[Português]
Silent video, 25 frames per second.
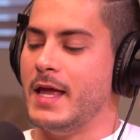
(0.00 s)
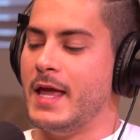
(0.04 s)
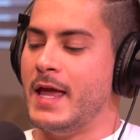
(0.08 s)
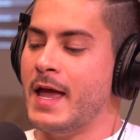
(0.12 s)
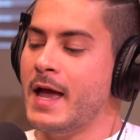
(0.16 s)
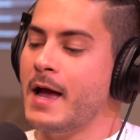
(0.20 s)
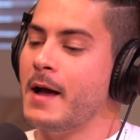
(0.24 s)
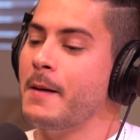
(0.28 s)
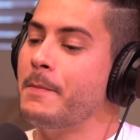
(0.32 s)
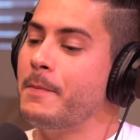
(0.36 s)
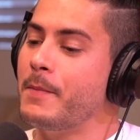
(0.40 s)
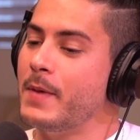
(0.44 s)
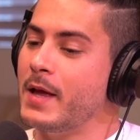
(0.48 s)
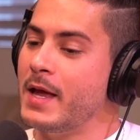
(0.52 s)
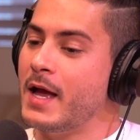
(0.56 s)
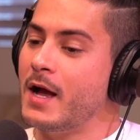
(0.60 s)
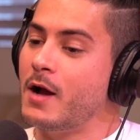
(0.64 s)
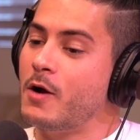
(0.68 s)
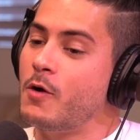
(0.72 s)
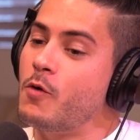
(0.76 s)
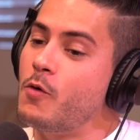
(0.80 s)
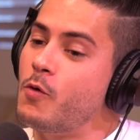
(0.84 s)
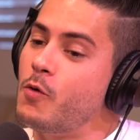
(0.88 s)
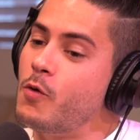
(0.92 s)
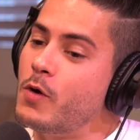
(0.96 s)
É a, é a
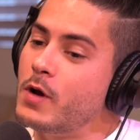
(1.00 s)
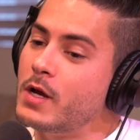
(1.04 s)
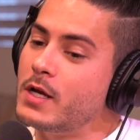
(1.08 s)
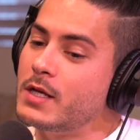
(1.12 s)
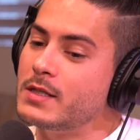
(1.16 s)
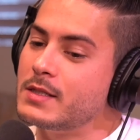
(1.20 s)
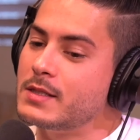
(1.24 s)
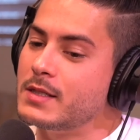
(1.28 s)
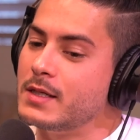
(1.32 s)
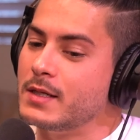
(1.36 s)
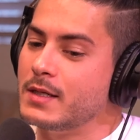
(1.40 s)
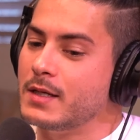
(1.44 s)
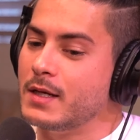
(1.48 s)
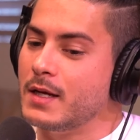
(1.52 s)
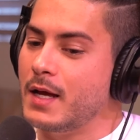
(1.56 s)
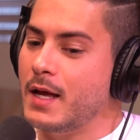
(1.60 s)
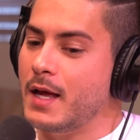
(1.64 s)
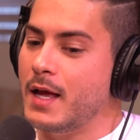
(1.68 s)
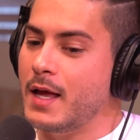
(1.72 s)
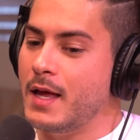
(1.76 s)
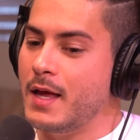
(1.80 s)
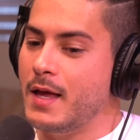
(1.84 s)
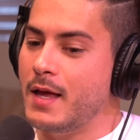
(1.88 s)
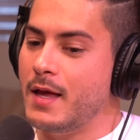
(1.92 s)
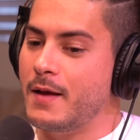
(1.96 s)
coisa
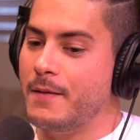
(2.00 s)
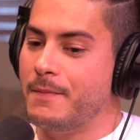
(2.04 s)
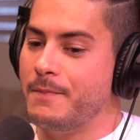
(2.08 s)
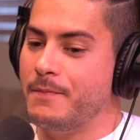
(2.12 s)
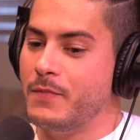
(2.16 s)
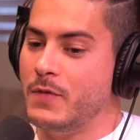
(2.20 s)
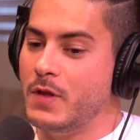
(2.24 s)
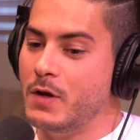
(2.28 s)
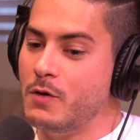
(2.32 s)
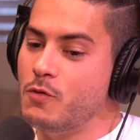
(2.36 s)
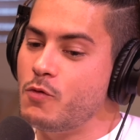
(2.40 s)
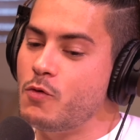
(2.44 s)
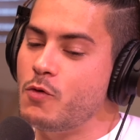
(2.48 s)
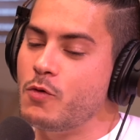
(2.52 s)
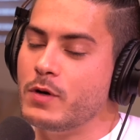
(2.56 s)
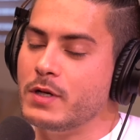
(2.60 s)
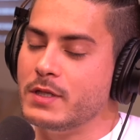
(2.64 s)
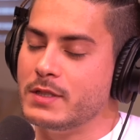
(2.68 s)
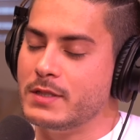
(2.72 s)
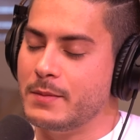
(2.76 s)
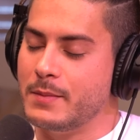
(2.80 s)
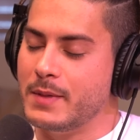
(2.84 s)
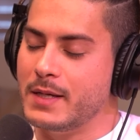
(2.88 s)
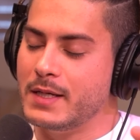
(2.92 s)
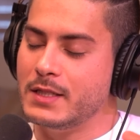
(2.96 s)
é, não
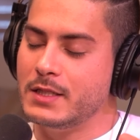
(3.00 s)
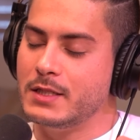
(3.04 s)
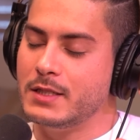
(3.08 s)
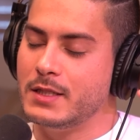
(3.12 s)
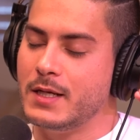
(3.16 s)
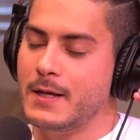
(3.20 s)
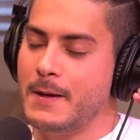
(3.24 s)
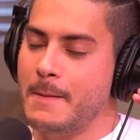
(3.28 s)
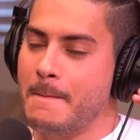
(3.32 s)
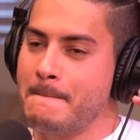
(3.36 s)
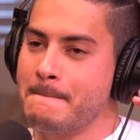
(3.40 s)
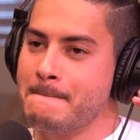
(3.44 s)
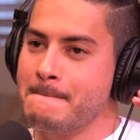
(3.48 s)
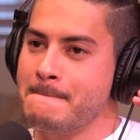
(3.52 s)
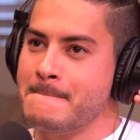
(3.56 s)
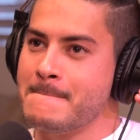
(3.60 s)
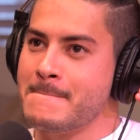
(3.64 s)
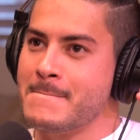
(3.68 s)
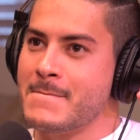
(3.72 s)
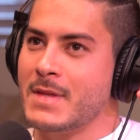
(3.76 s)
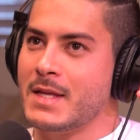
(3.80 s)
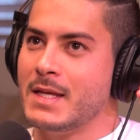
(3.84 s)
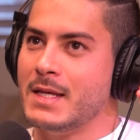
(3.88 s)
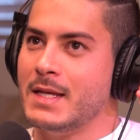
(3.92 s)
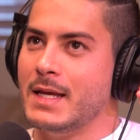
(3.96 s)
coisa, mas.
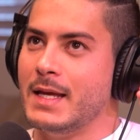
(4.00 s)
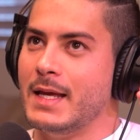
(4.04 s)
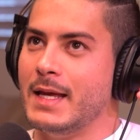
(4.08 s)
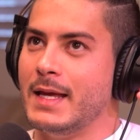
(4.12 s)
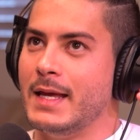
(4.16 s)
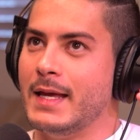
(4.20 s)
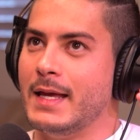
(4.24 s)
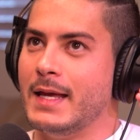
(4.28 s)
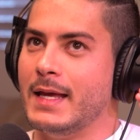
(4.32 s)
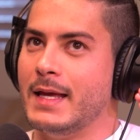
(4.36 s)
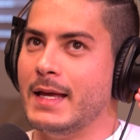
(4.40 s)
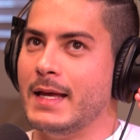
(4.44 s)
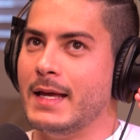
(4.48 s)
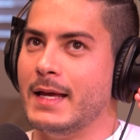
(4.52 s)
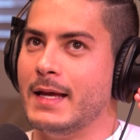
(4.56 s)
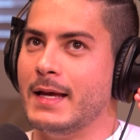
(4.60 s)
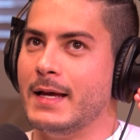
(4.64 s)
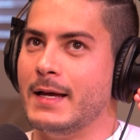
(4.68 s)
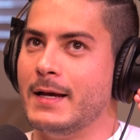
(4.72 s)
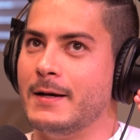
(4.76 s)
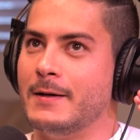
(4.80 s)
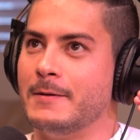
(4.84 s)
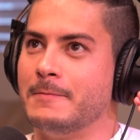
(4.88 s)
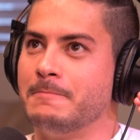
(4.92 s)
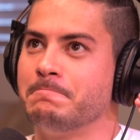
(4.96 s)

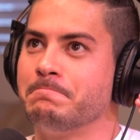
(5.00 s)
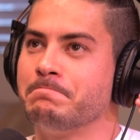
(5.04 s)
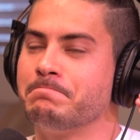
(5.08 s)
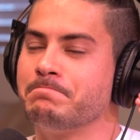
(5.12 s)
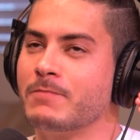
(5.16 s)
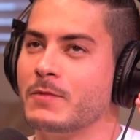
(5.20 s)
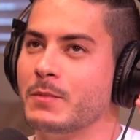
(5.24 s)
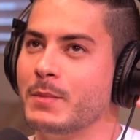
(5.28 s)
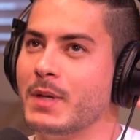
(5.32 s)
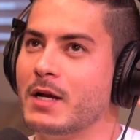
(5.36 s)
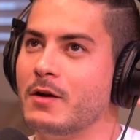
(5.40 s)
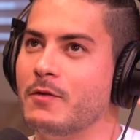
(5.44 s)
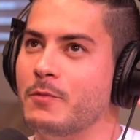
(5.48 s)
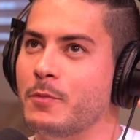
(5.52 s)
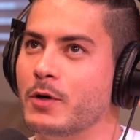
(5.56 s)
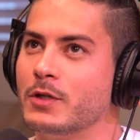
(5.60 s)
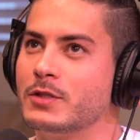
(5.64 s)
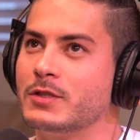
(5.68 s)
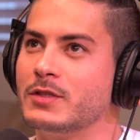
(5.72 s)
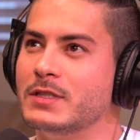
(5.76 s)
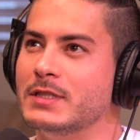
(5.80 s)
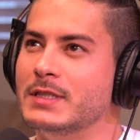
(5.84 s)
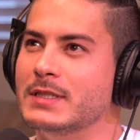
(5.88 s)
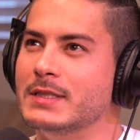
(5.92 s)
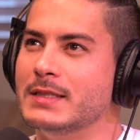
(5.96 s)
É, como é que eu
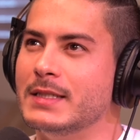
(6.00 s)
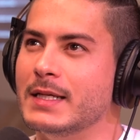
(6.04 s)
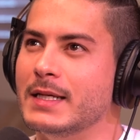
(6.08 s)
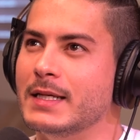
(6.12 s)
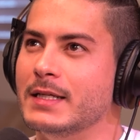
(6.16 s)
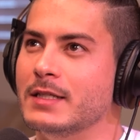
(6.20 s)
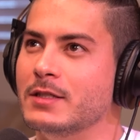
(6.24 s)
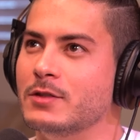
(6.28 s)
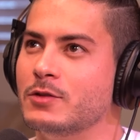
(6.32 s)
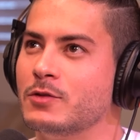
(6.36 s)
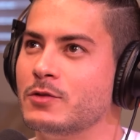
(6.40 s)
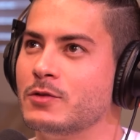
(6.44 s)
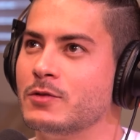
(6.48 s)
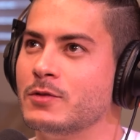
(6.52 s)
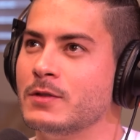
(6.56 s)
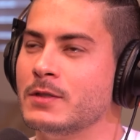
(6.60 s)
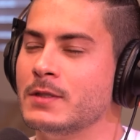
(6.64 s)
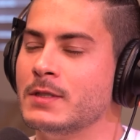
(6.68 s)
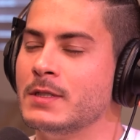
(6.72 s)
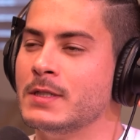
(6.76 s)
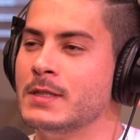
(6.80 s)
posso dizer isso?